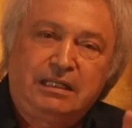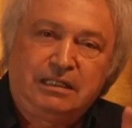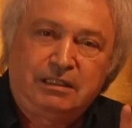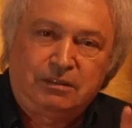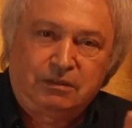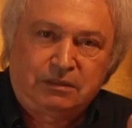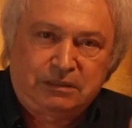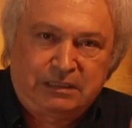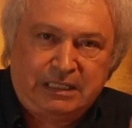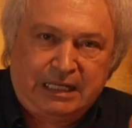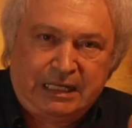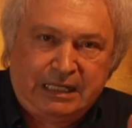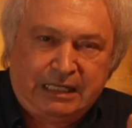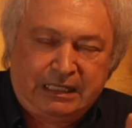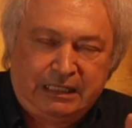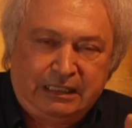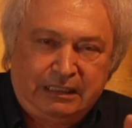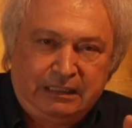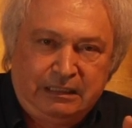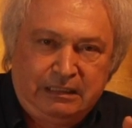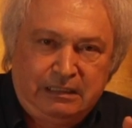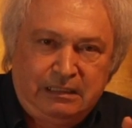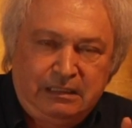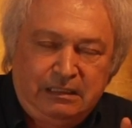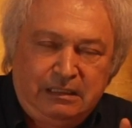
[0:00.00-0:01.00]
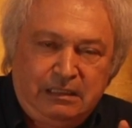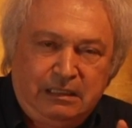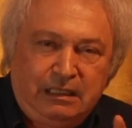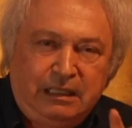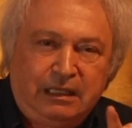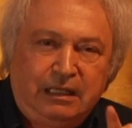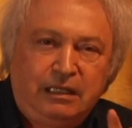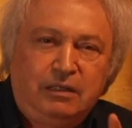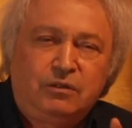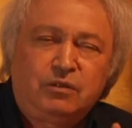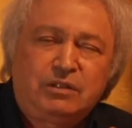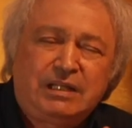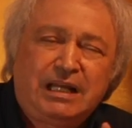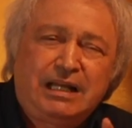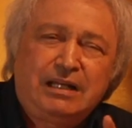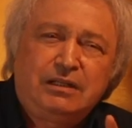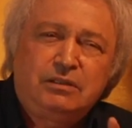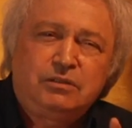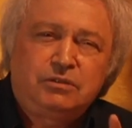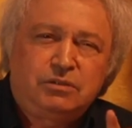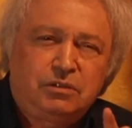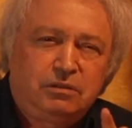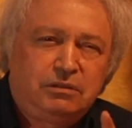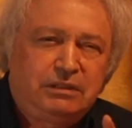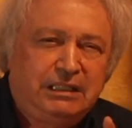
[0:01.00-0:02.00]
ricordare, e ricordare
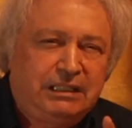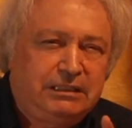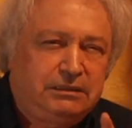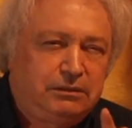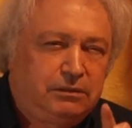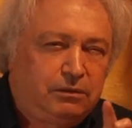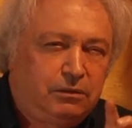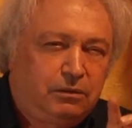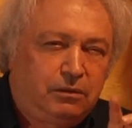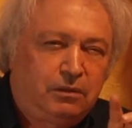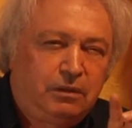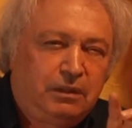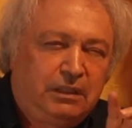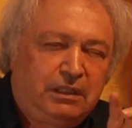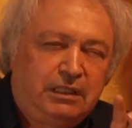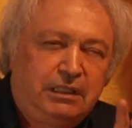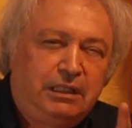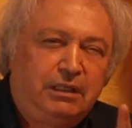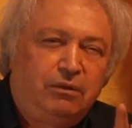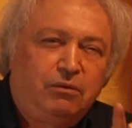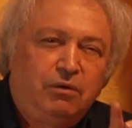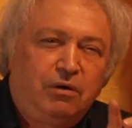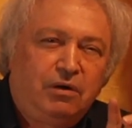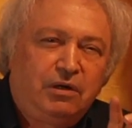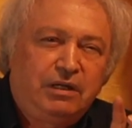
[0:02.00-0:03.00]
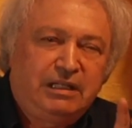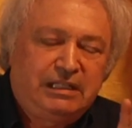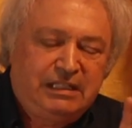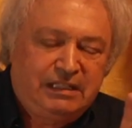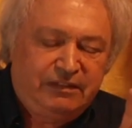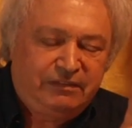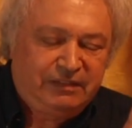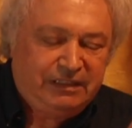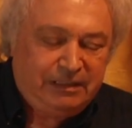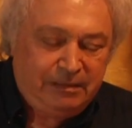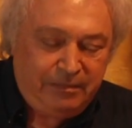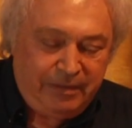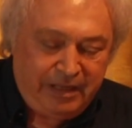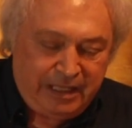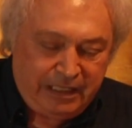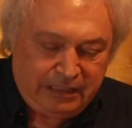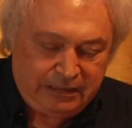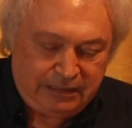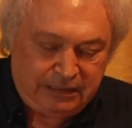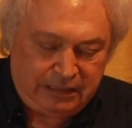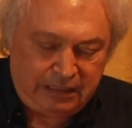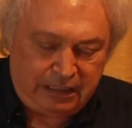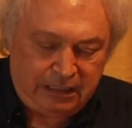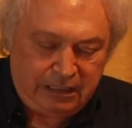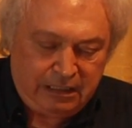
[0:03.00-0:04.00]
non soltanto i luoghi e gli
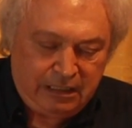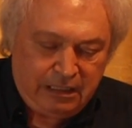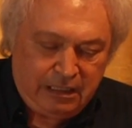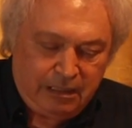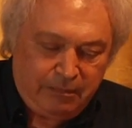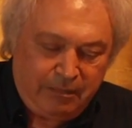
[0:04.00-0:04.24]
avvenimenti,